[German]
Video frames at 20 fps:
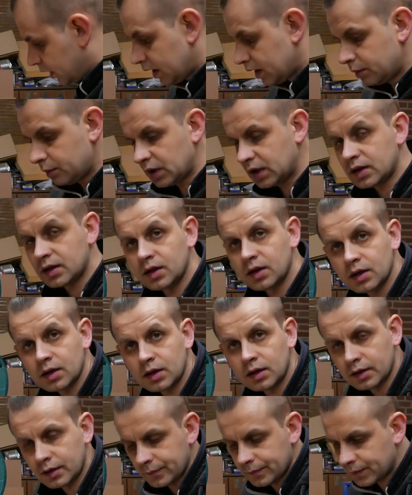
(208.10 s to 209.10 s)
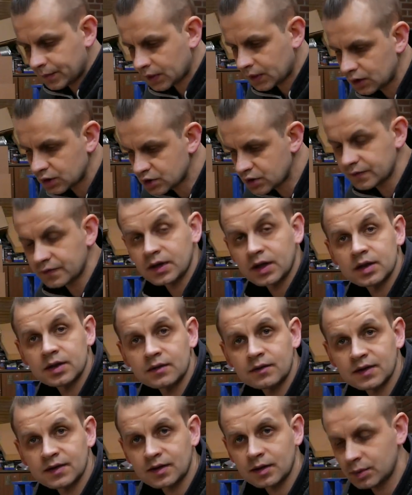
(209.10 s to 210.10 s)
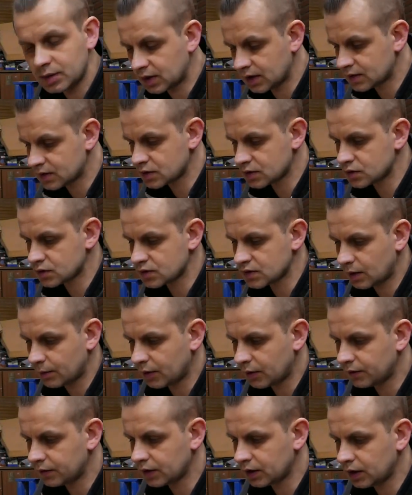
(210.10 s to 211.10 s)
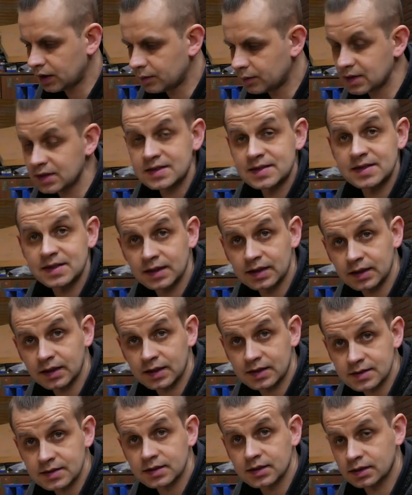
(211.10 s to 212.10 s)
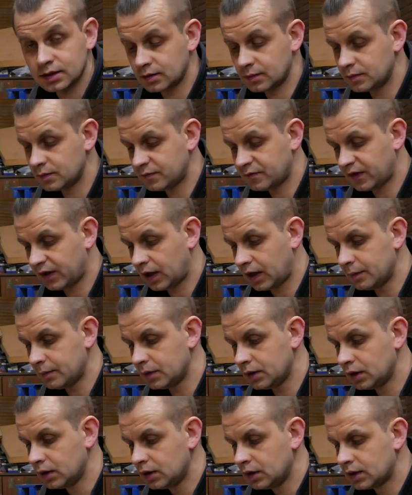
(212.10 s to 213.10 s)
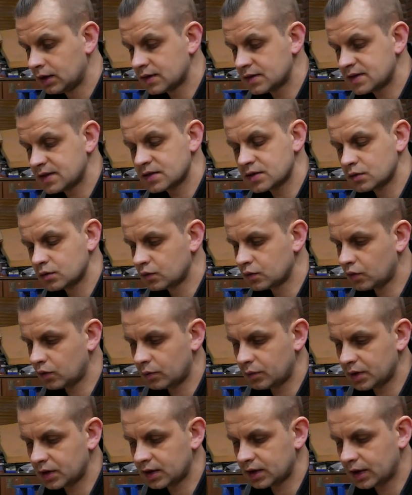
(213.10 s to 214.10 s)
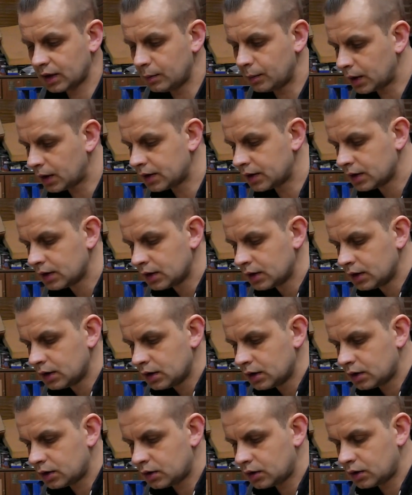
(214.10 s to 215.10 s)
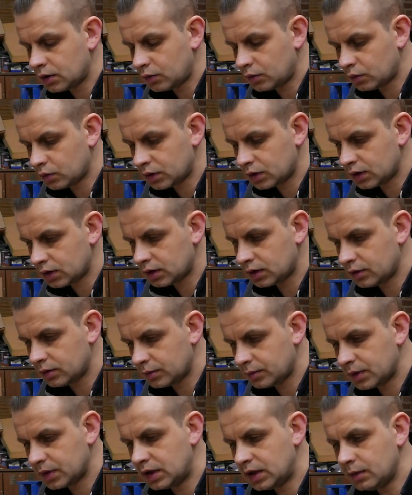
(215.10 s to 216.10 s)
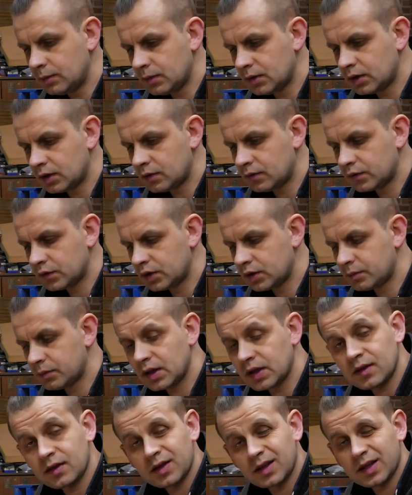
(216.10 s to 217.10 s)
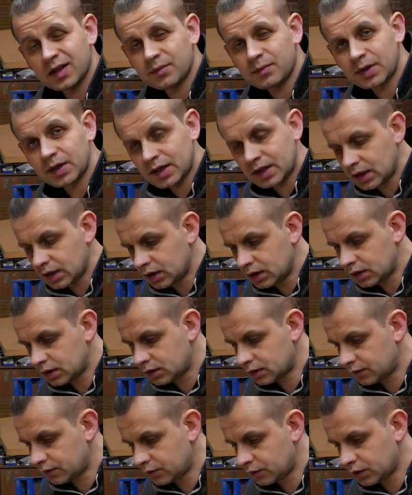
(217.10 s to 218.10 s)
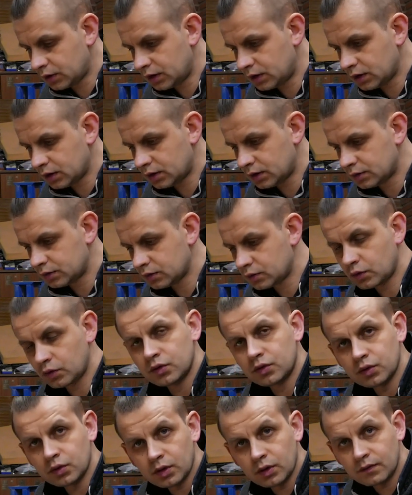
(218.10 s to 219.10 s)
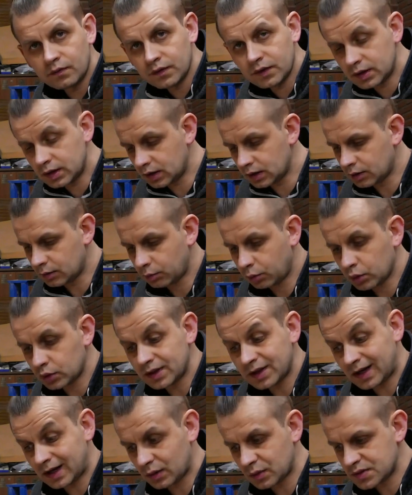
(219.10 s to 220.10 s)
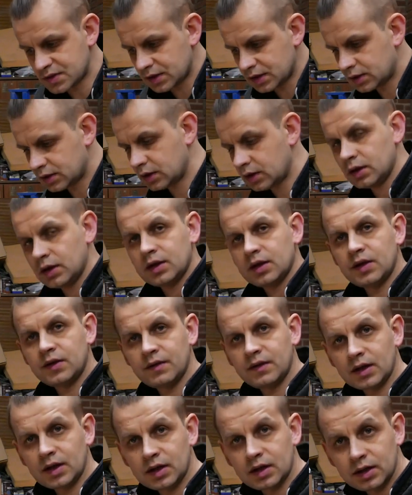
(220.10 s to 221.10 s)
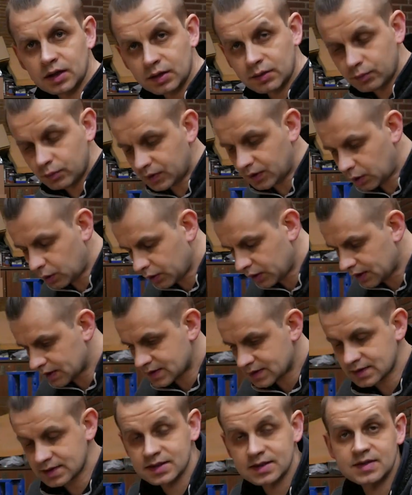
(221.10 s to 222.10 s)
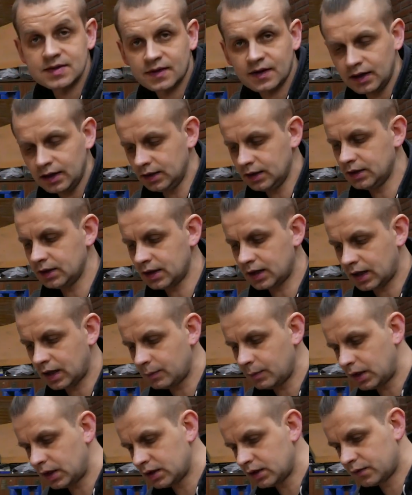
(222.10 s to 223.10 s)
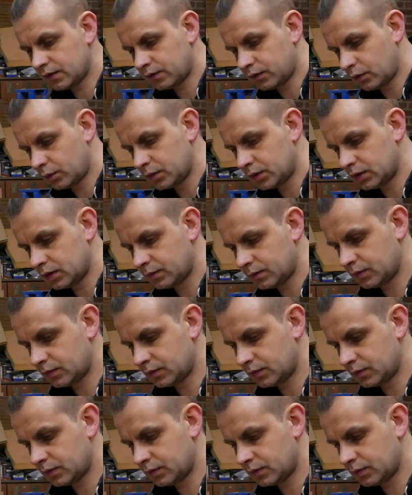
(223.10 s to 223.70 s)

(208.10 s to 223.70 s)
dann nehme ich die äh, Stifthalter, was habe ich jetzt zusammen verklebt, die ist nicht jetzt äh, verleimt, das ist jetzt nur so mit den Krempern. Äh, und äh, mit dem äh, würde ich mir jetzt, jetzt markieren für äh, die Kontur, wie der Boden aussieht. Deswegen, ich brauche jetzt zwei Linien. Einmal ist vom